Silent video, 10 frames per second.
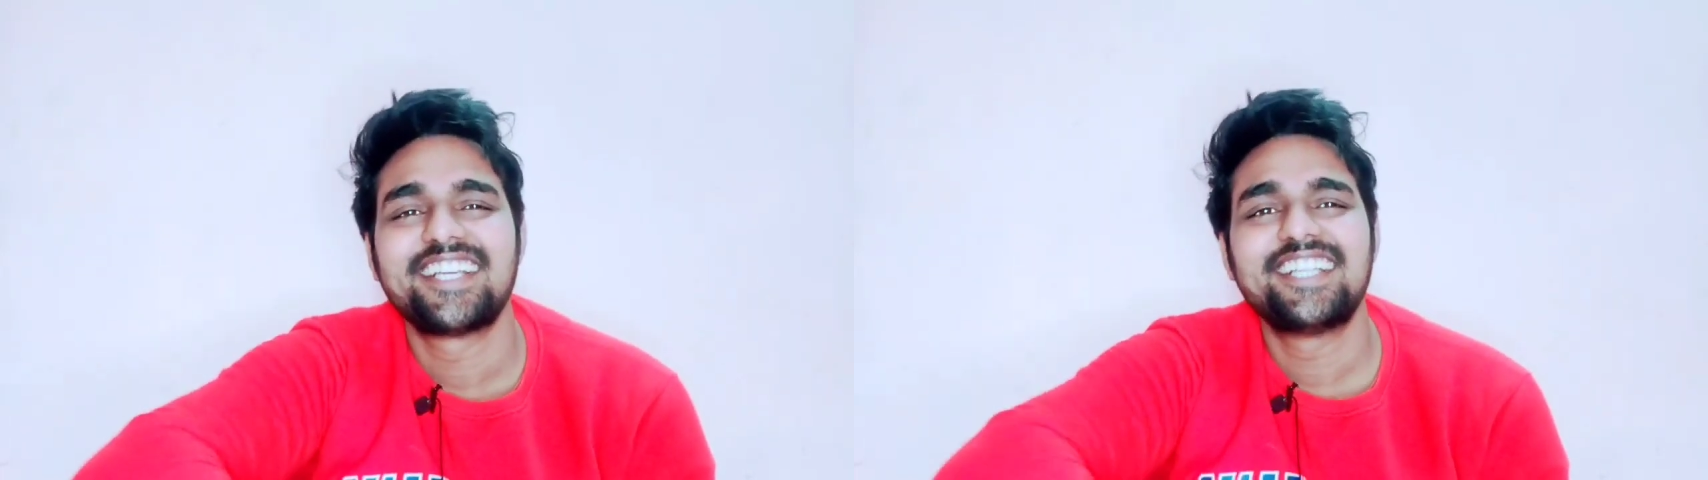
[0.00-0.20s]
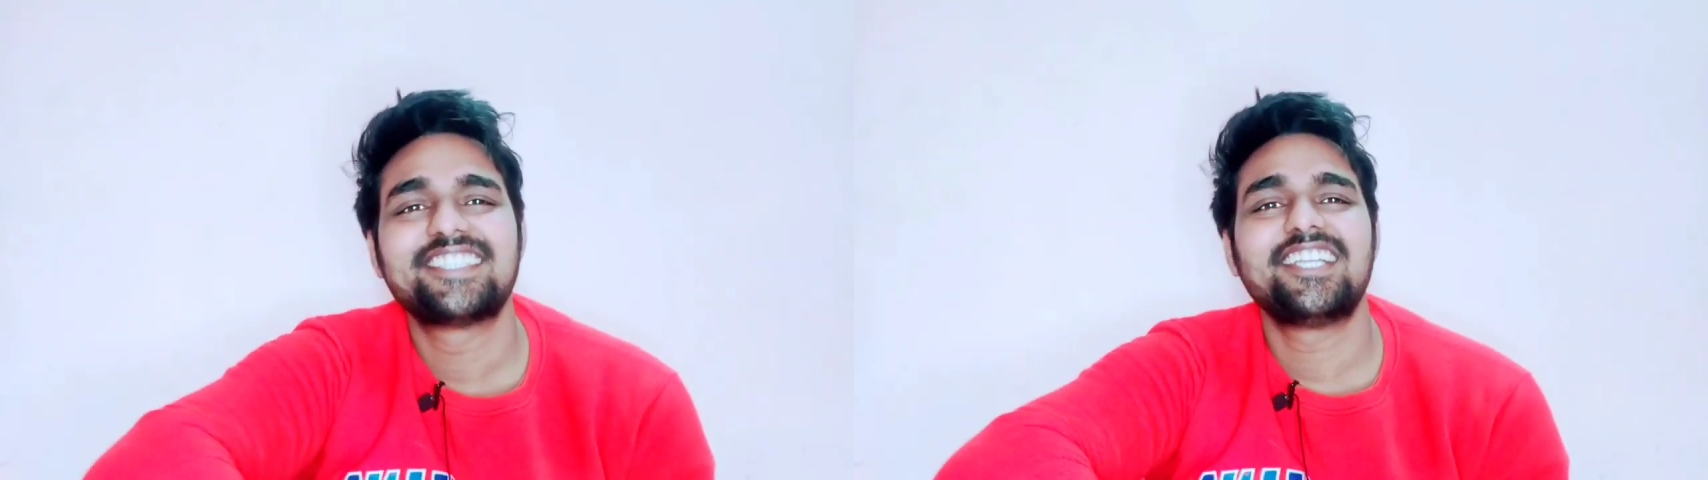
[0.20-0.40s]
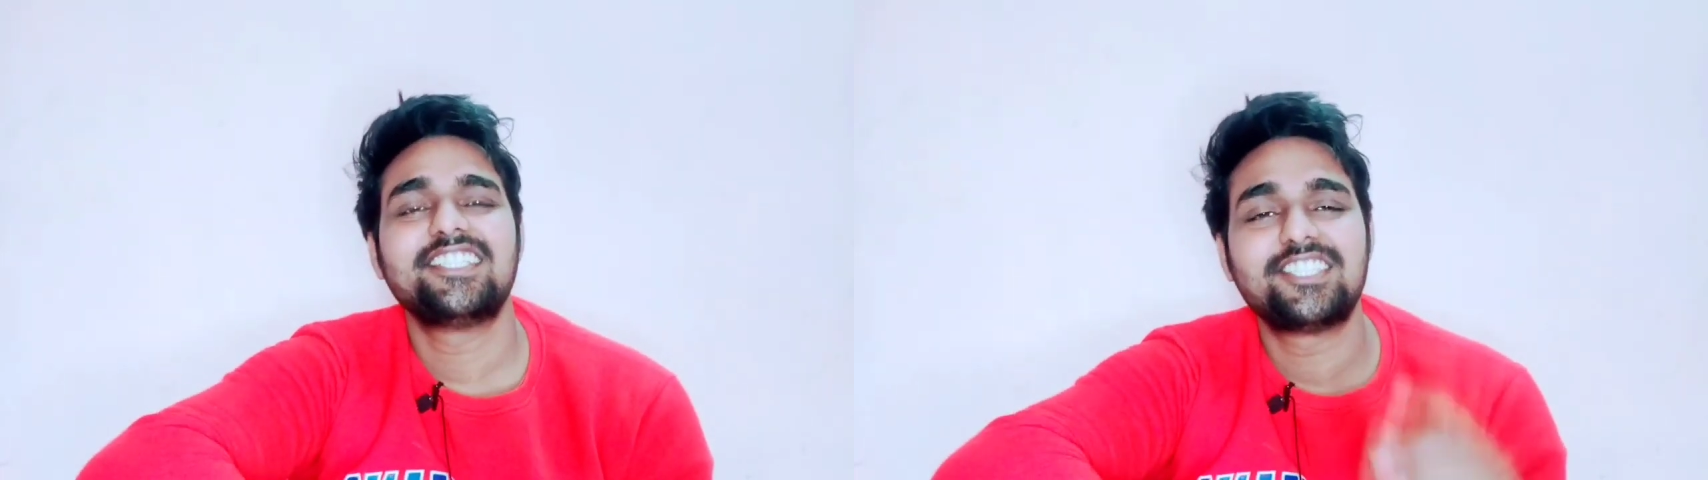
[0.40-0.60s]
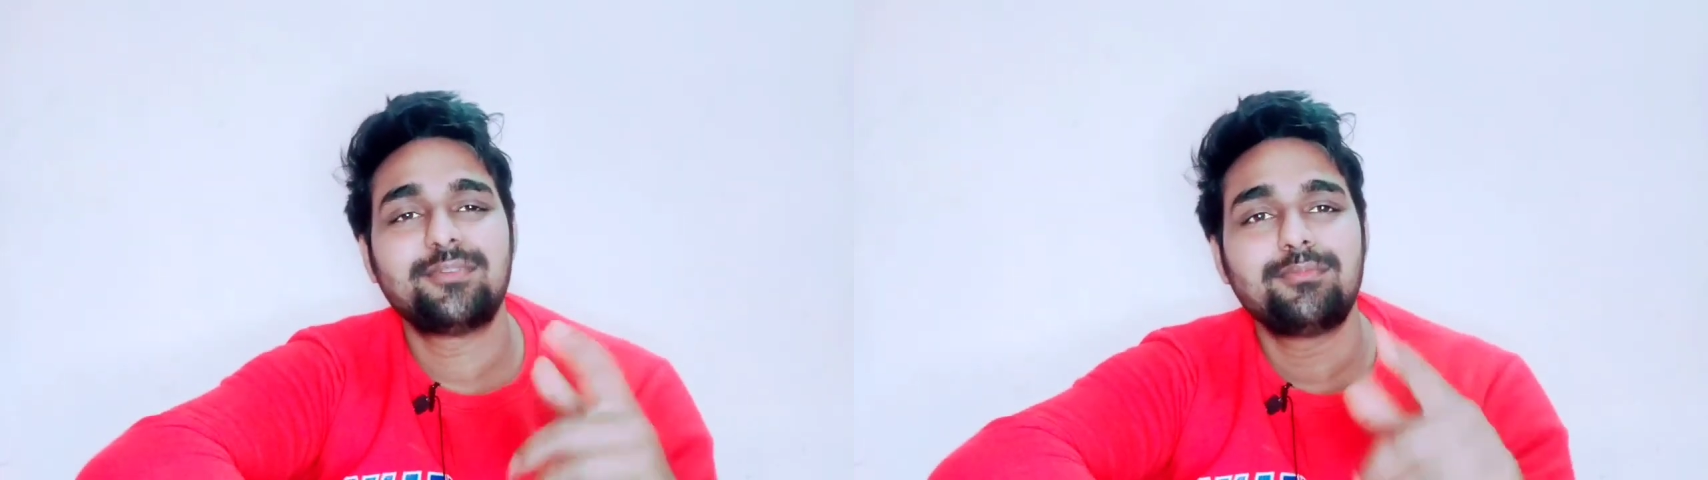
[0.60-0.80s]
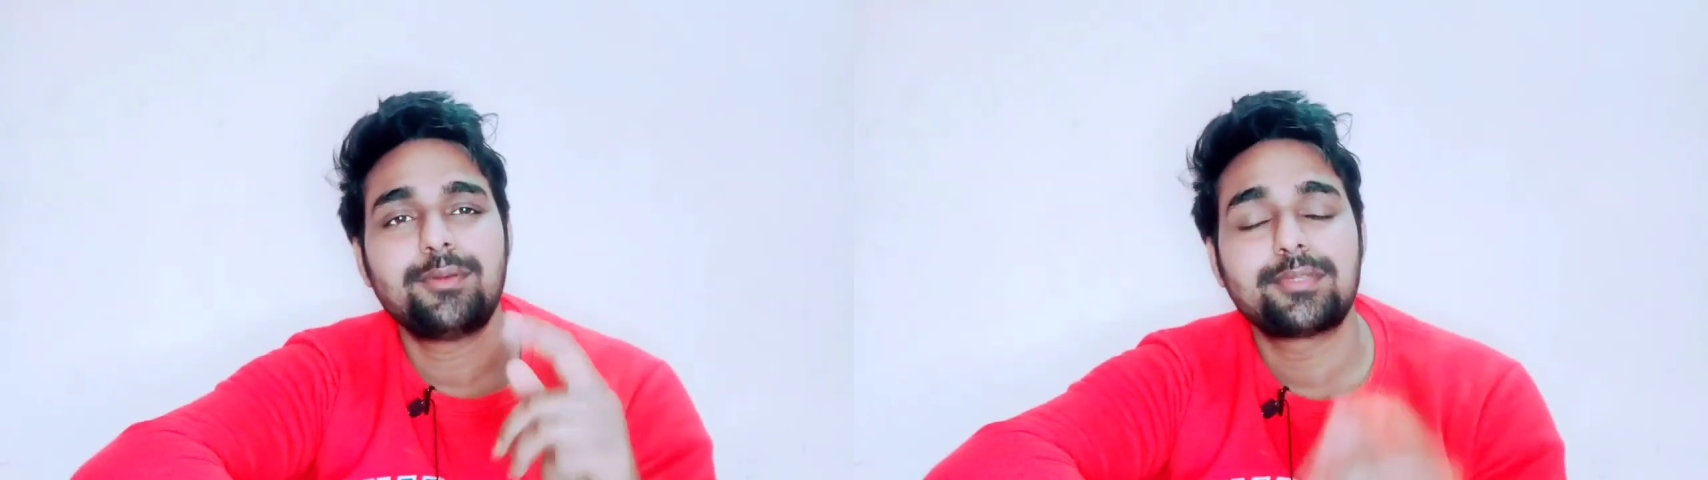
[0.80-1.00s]
इसलिए
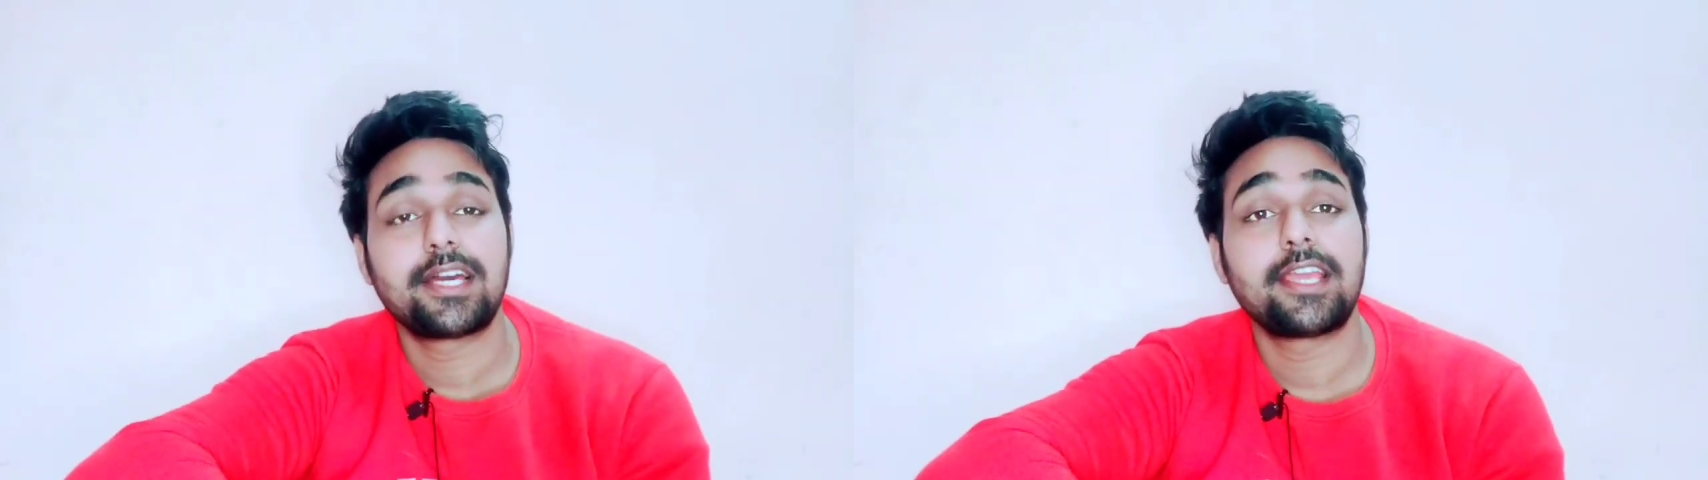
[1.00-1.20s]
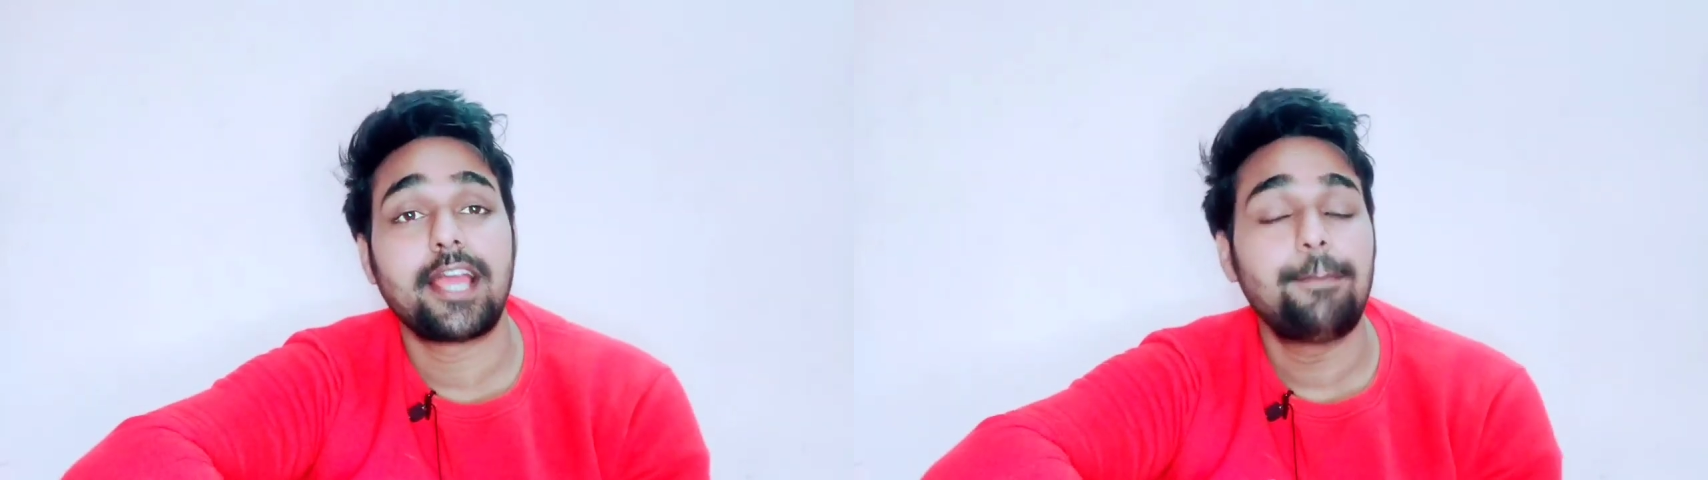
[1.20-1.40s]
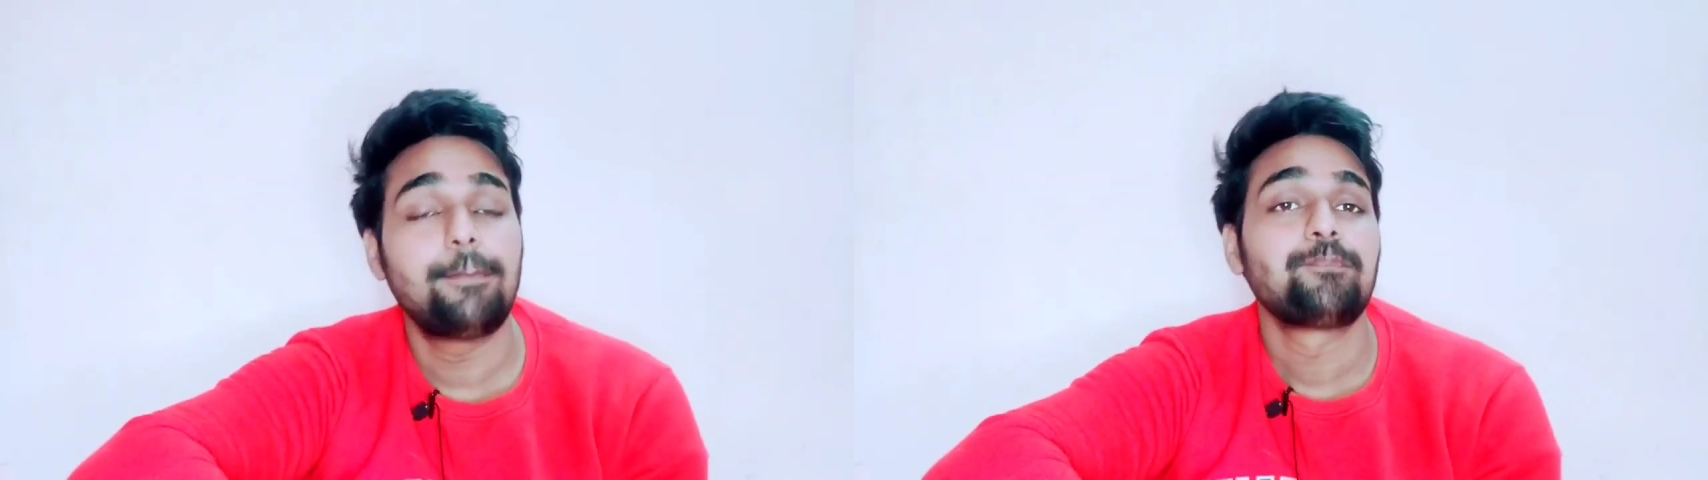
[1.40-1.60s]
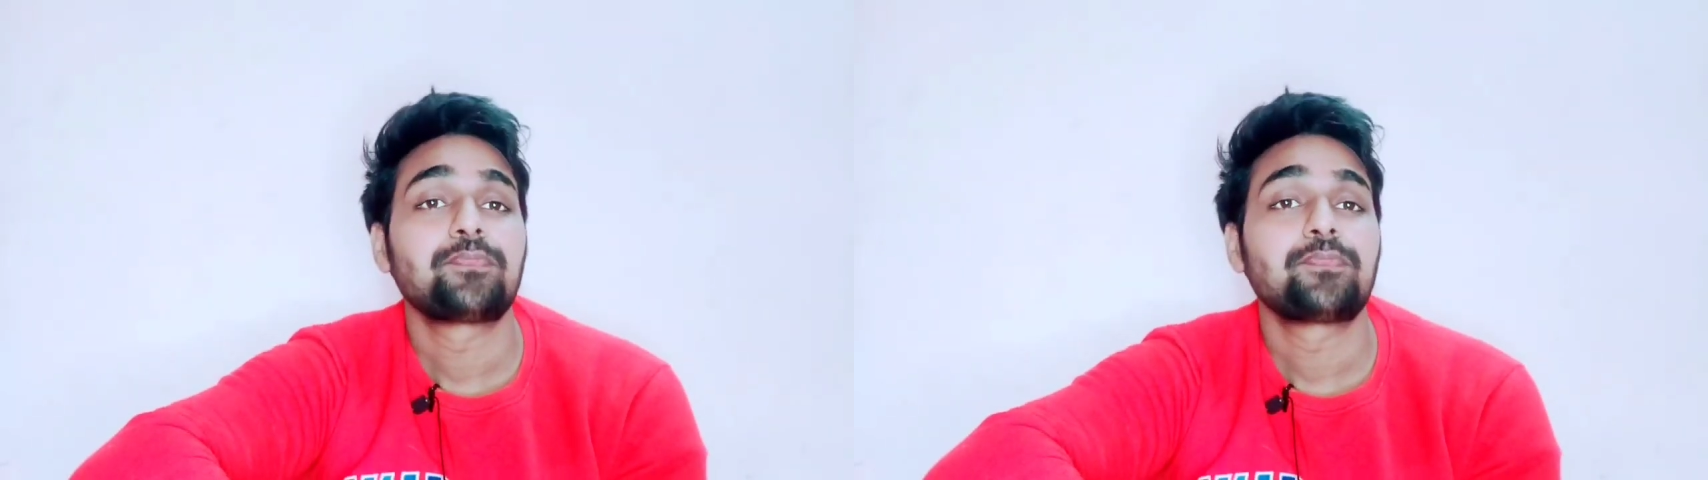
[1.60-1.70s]
जिम भी बताएं आप